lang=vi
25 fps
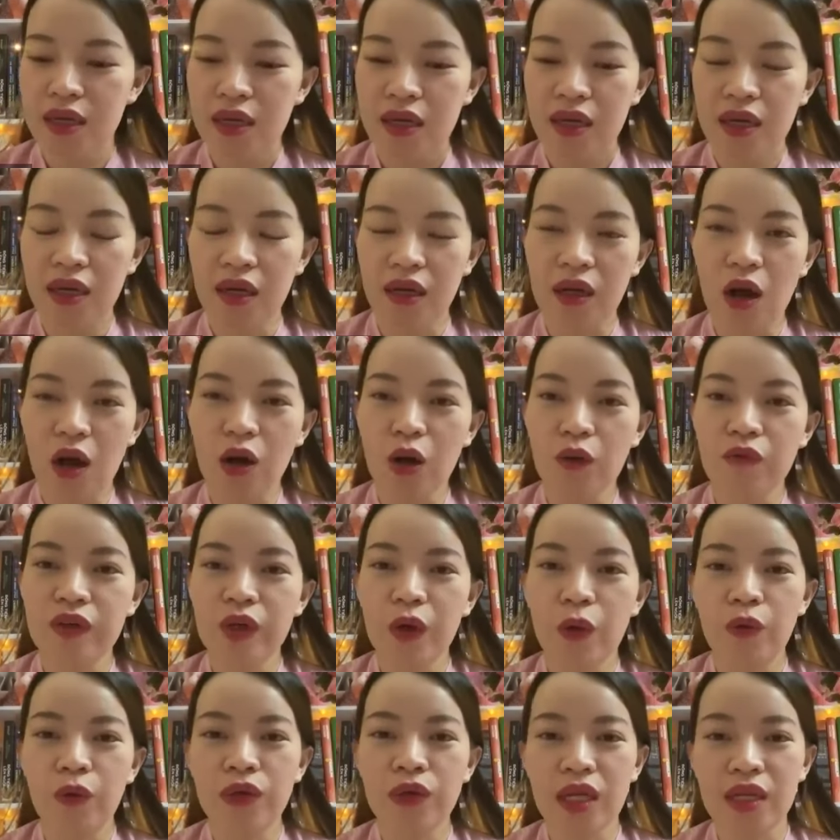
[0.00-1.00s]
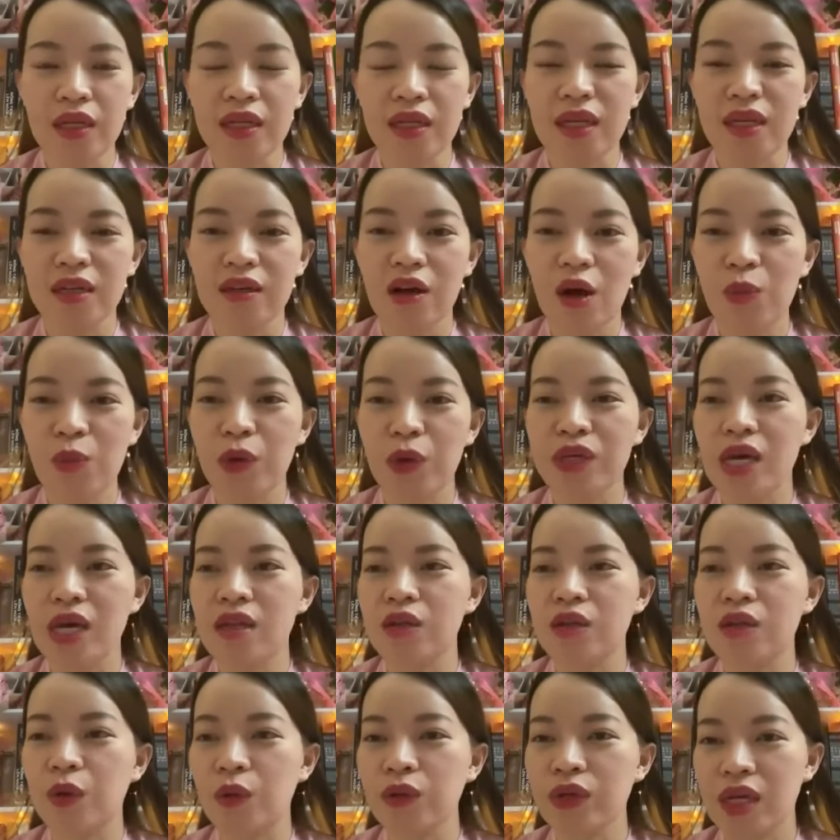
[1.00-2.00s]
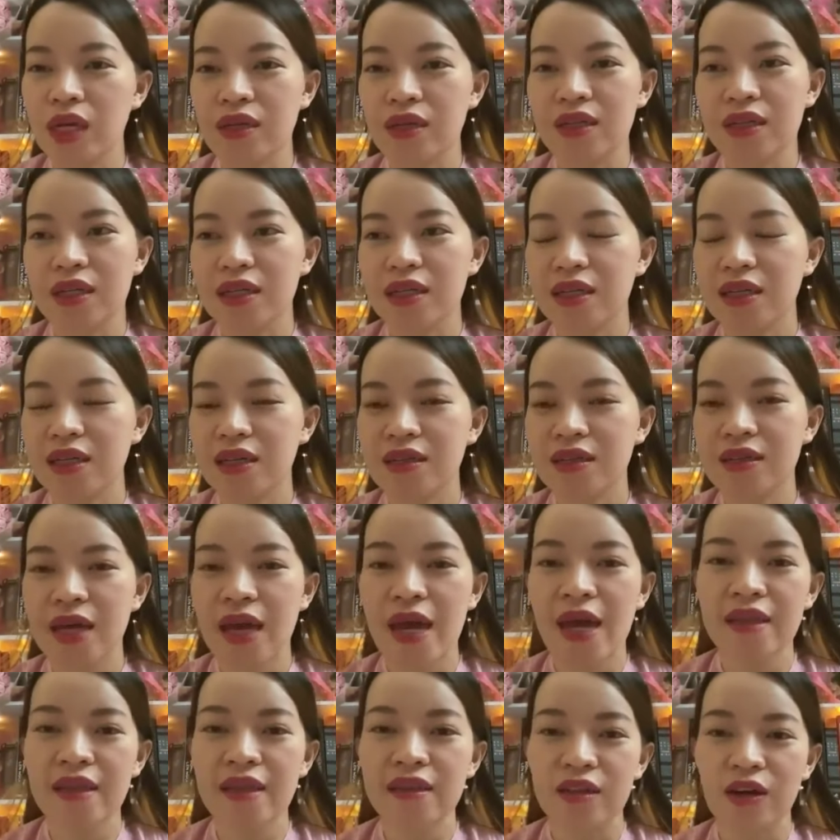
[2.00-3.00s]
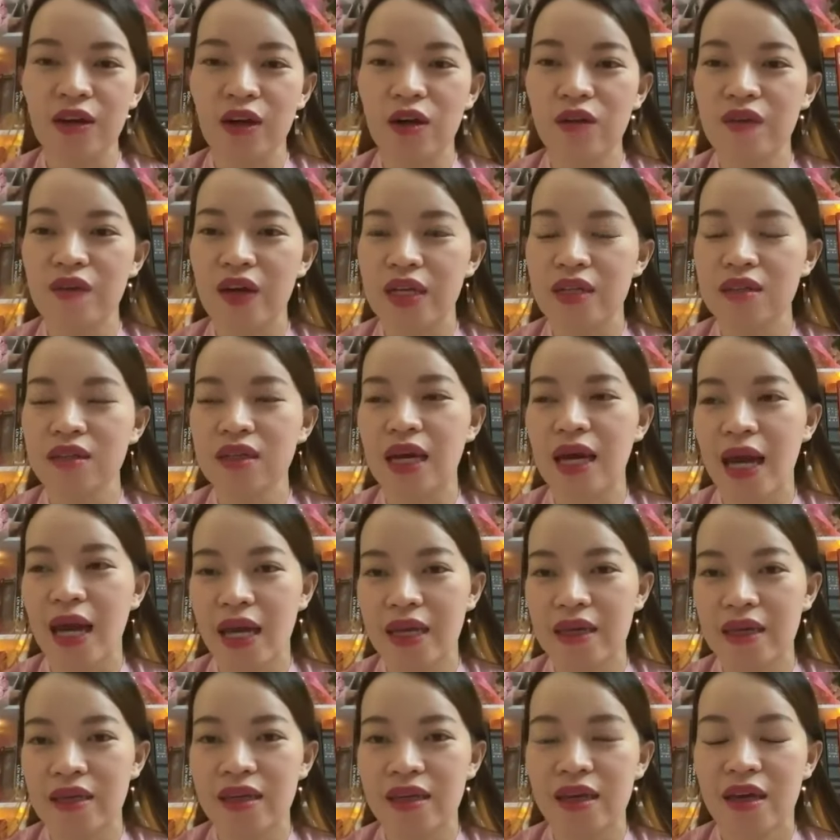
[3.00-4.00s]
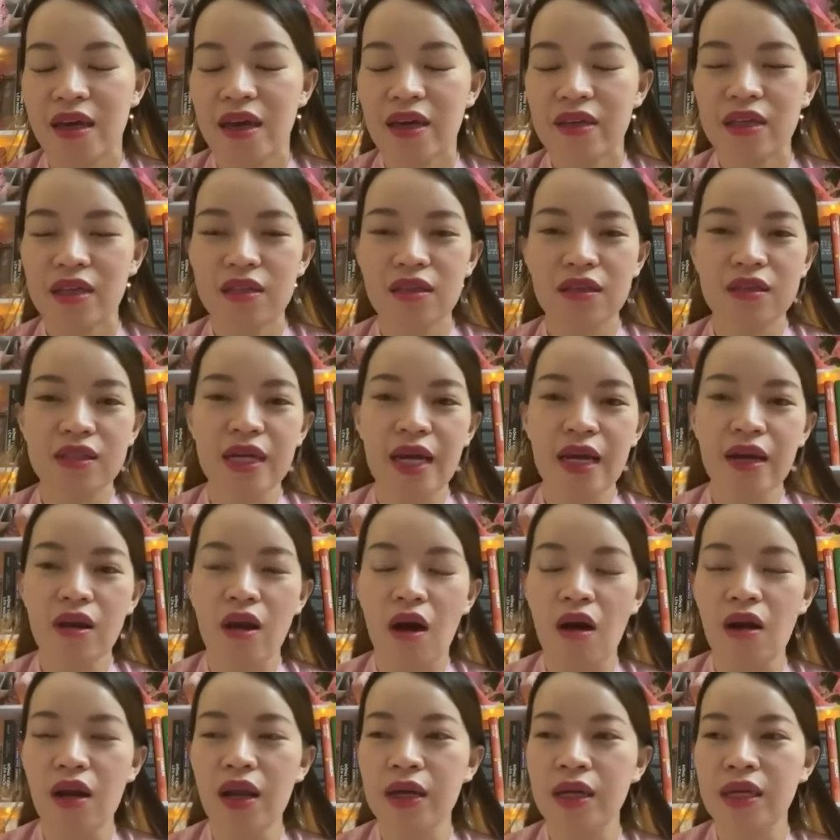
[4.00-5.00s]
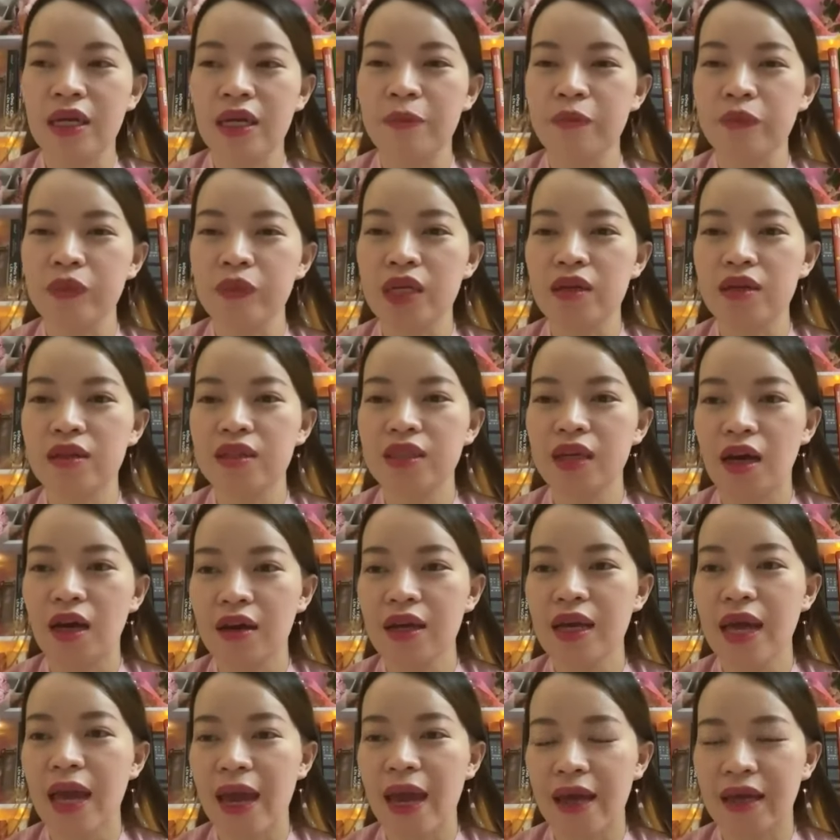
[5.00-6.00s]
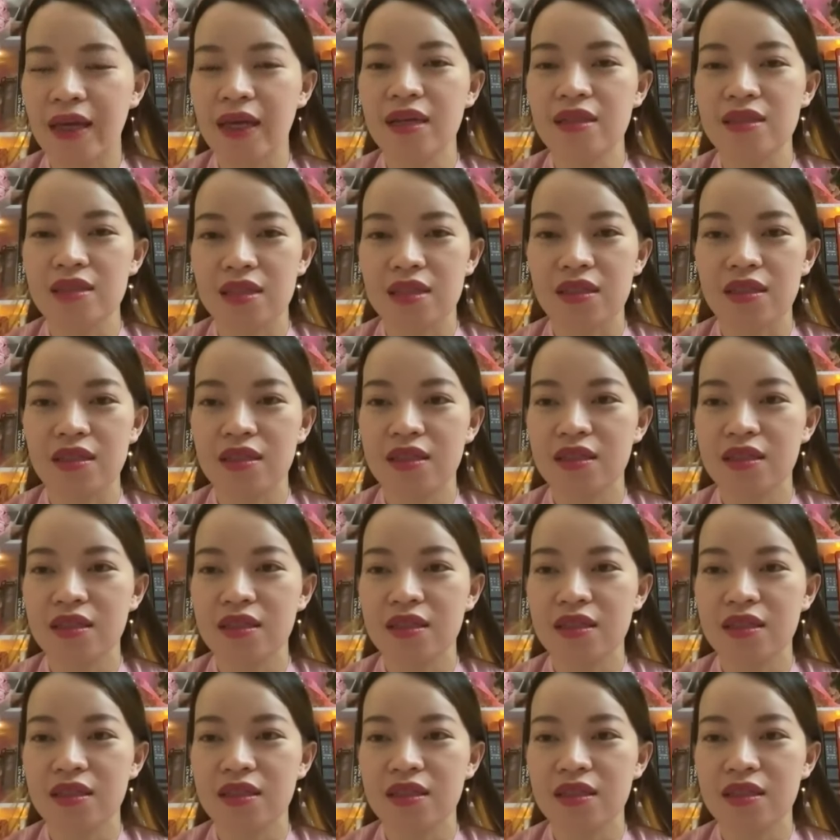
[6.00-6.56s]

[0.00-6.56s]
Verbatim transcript: à, có công việc ổn định này có một gia đình ổn định này nghe thì nó có vẻ rất là hay nhưng thực ra đó là niềm tin giới hạn anh chị